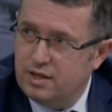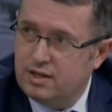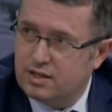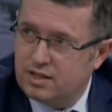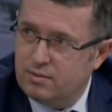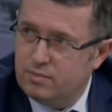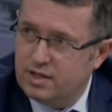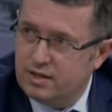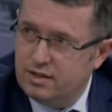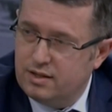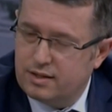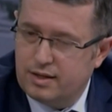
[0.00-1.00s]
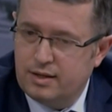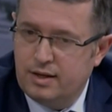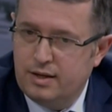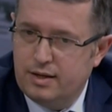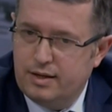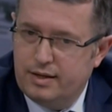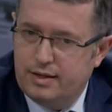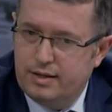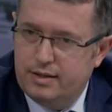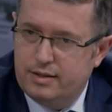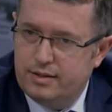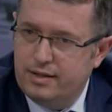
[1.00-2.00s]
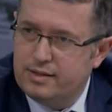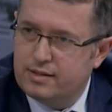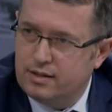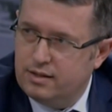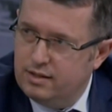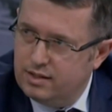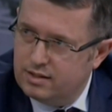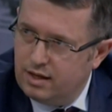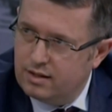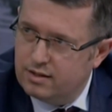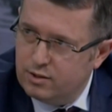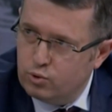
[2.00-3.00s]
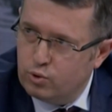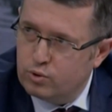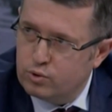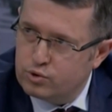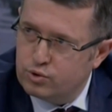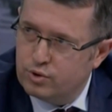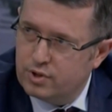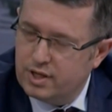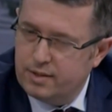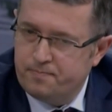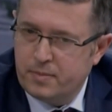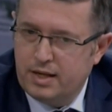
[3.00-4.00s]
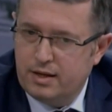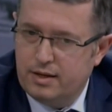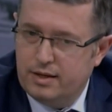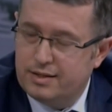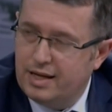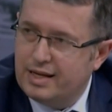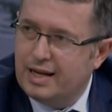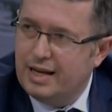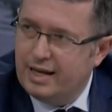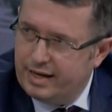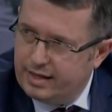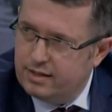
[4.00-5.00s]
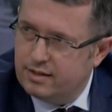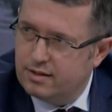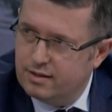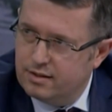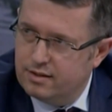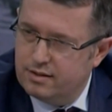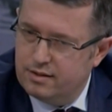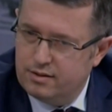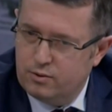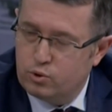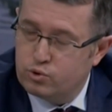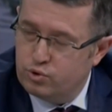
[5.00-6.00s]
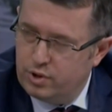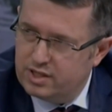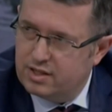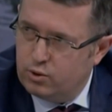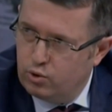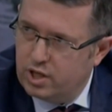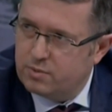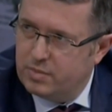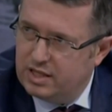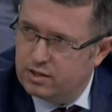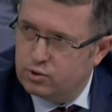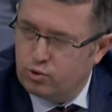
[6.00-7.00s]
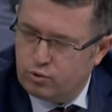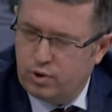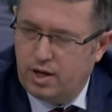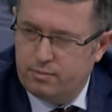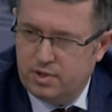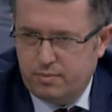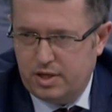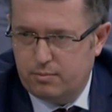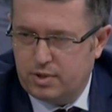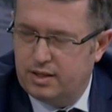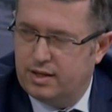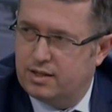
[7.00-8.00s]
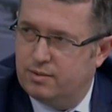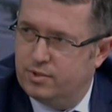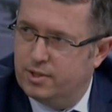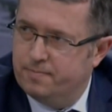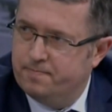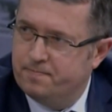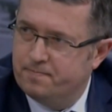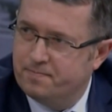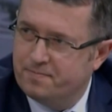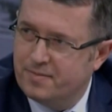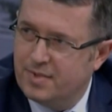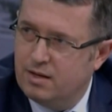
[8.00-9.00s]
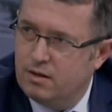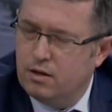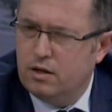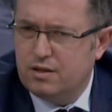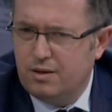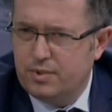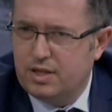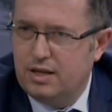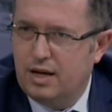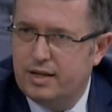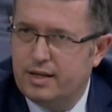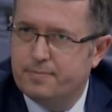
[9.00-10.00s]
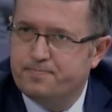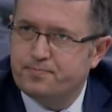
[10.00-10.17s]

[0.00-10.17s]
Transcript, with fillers: yatırımlarını da risk iştahları doğrultusunda e, dengeleyerek e, o süreçte yönetmeleri çok önemli. Benim Biraz kanaatim. sakin olsunlar. E tabii ki yani